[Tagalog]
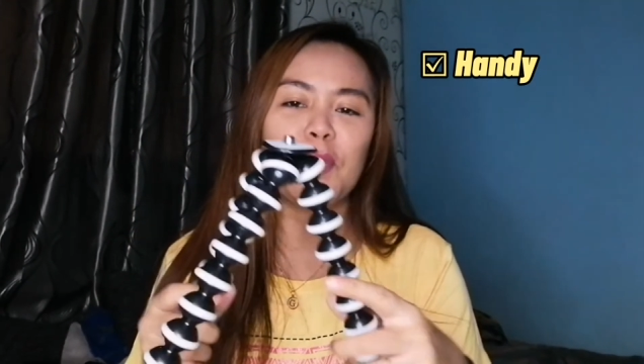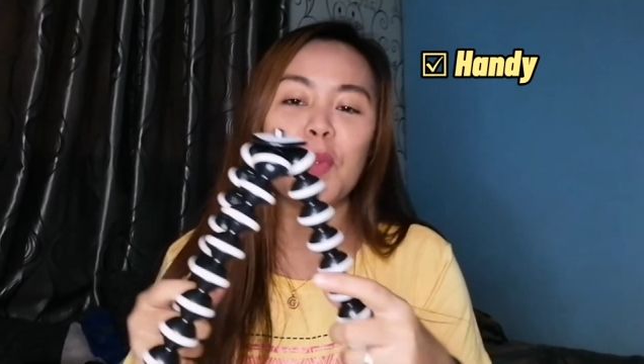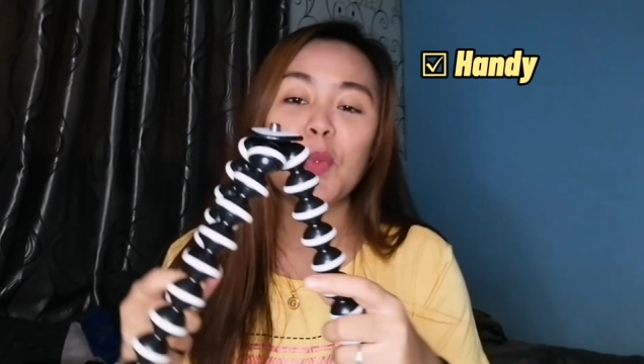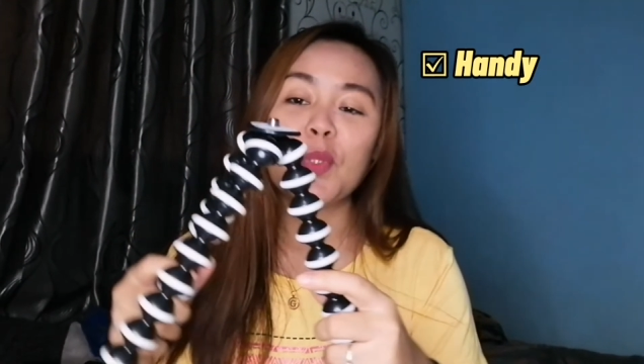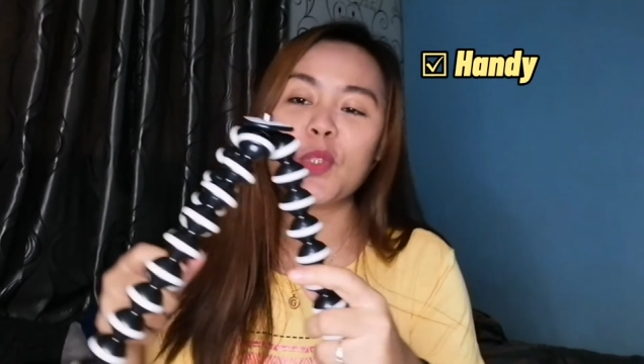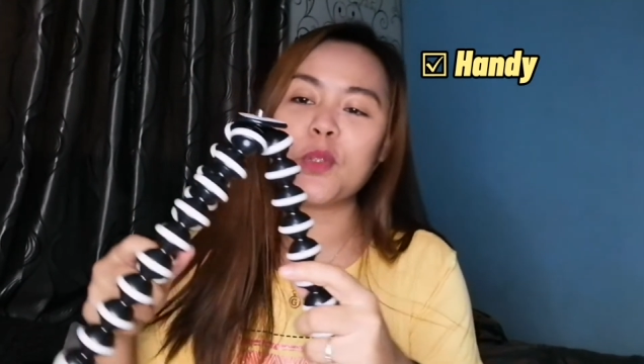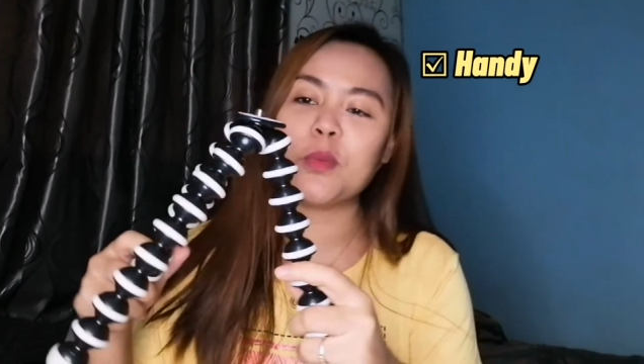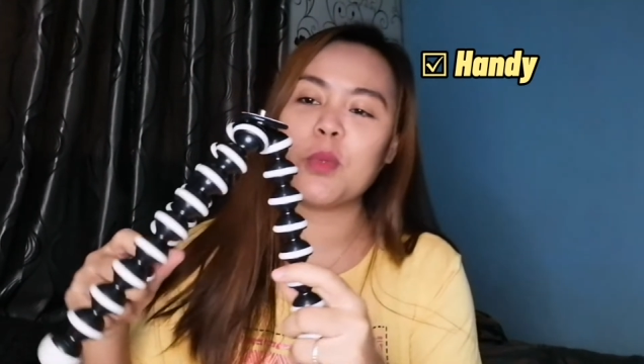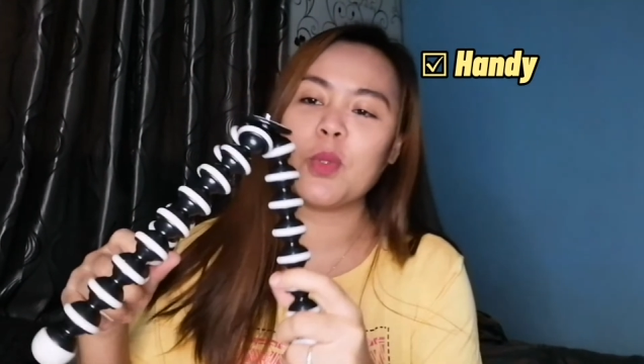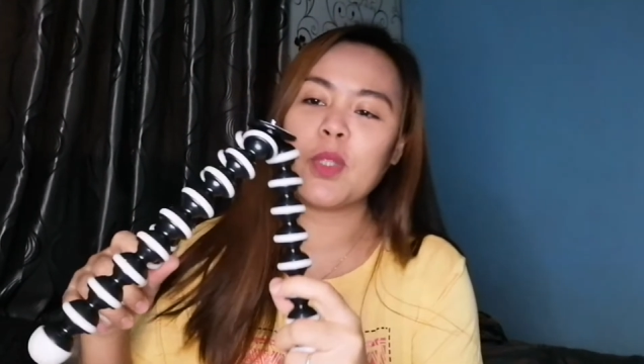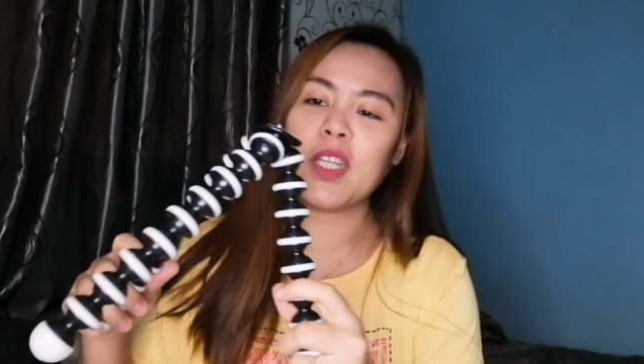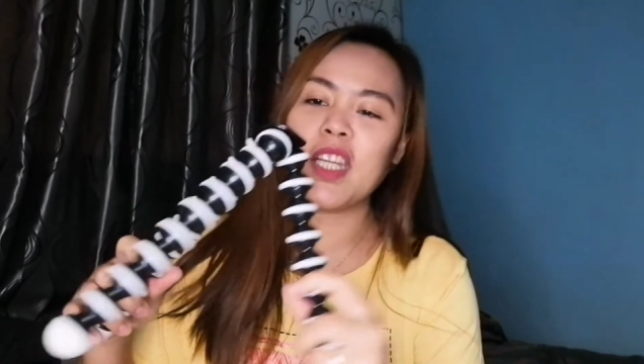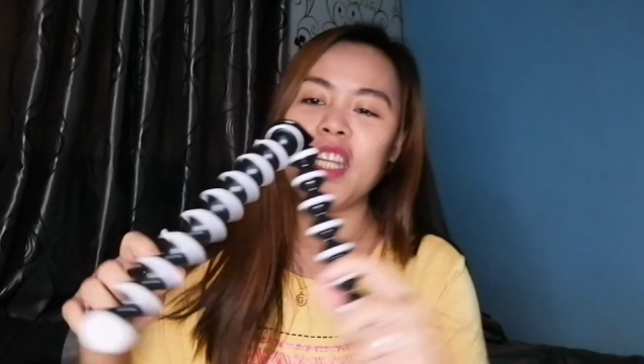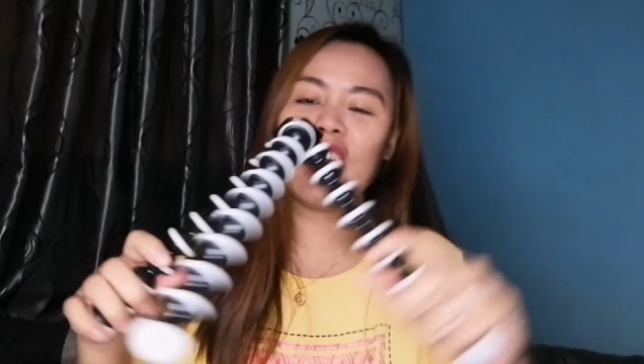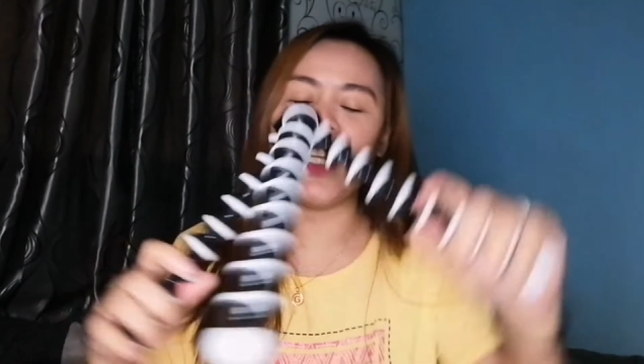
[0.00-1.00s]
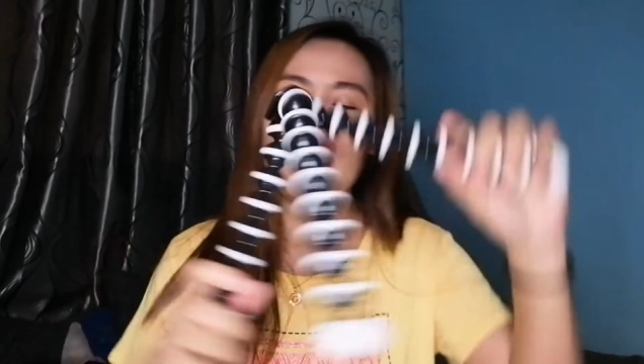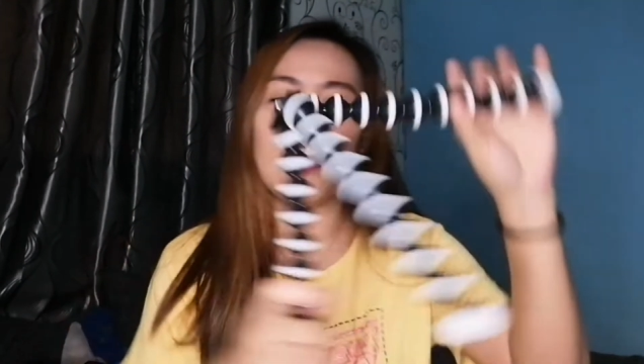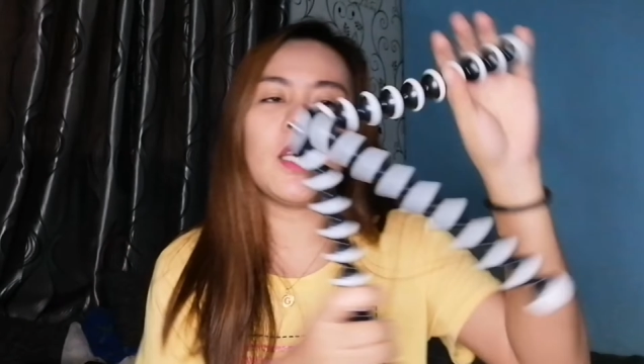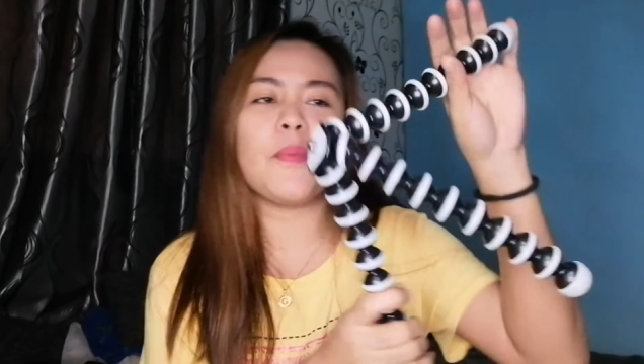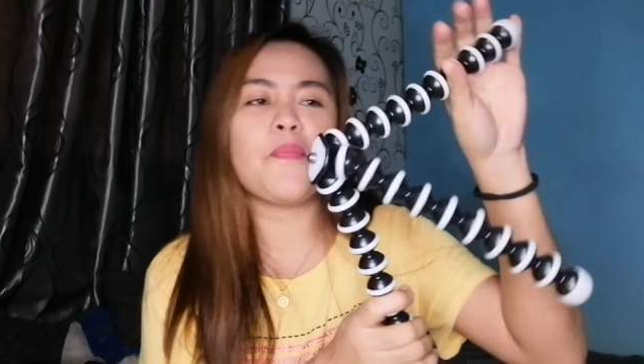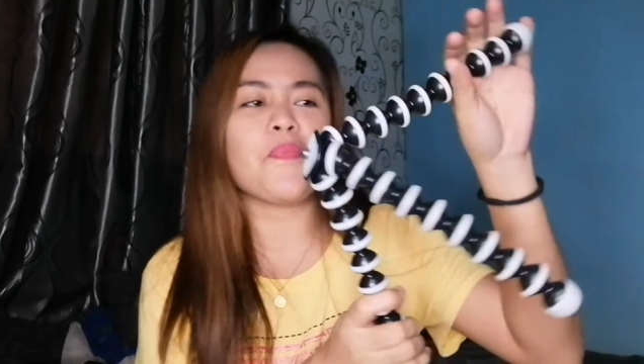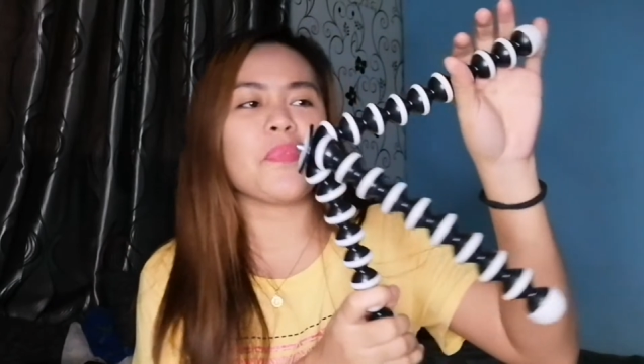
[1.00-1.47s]
kung gusto mong
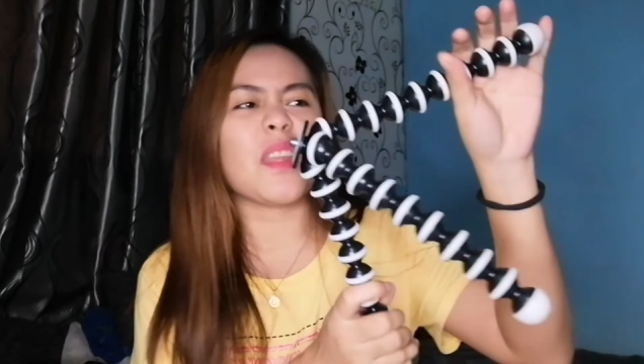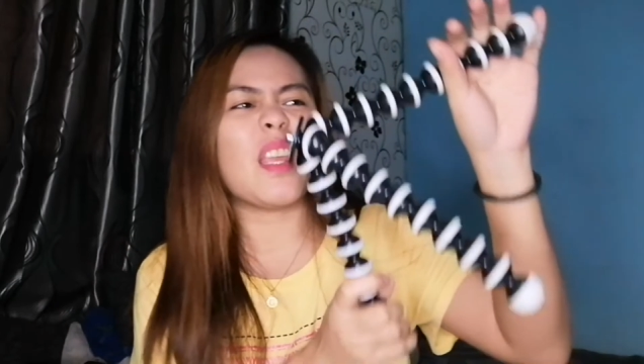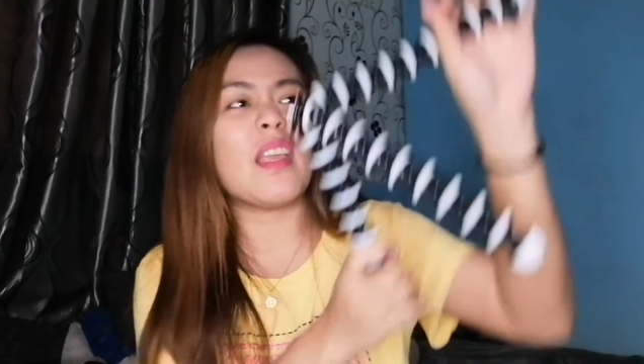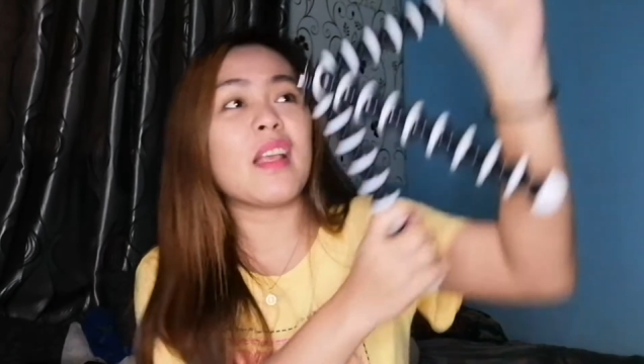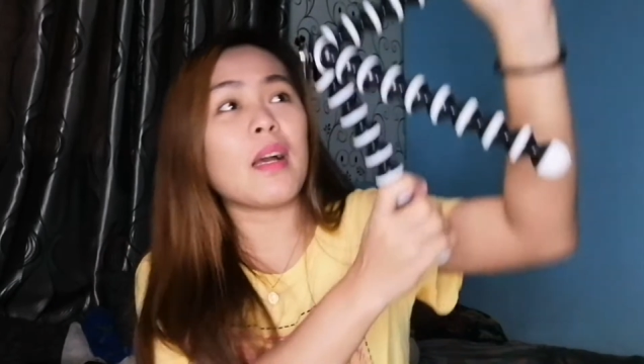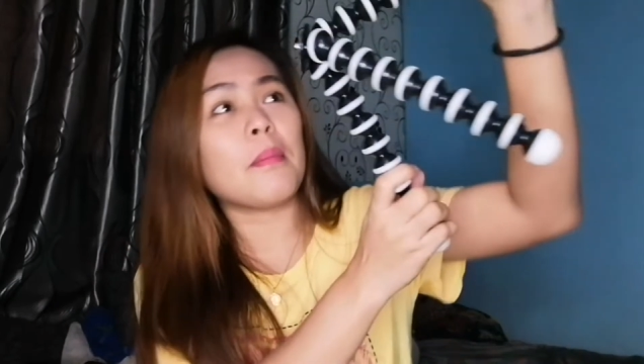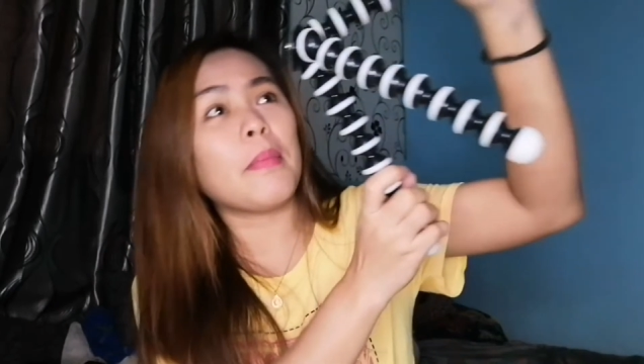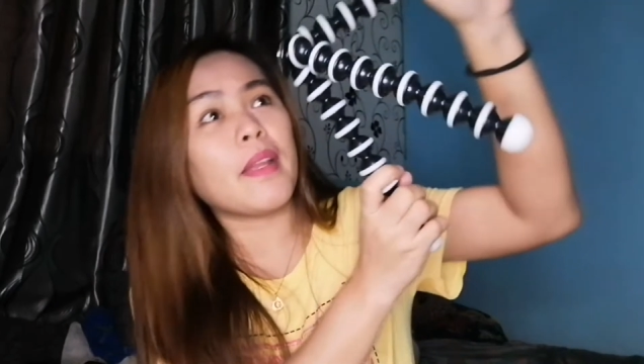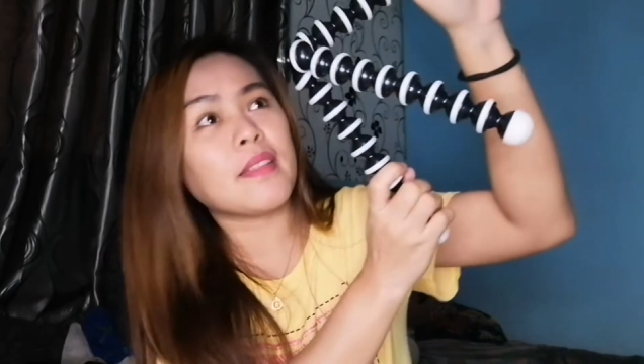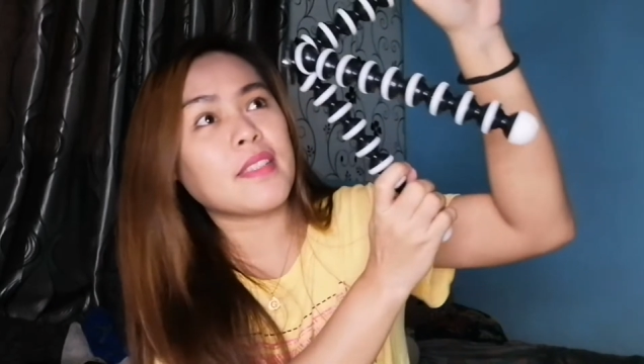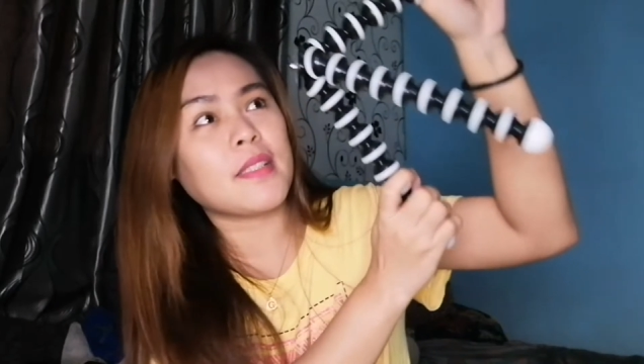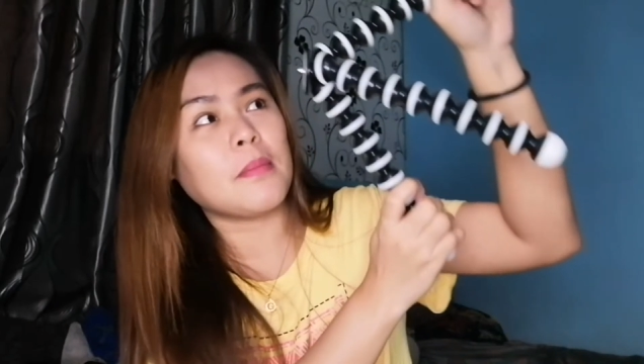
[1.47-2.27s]
i ikabit